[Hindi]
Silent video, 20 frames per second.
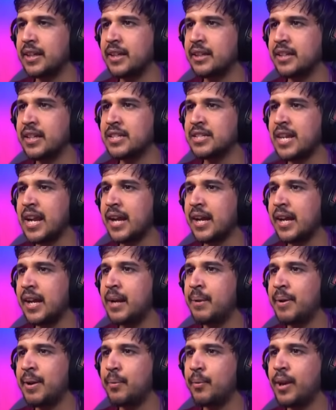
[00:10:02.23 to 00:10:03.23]
हैं तीसरा किल
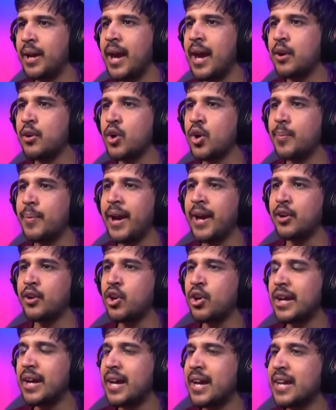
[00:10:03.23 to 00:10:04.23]
मैंने बोला है रुक भाई
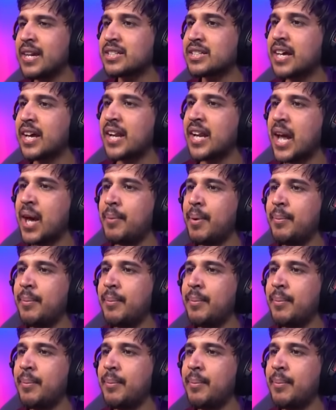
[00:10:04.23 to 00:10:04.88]
रुक एस करना है भाई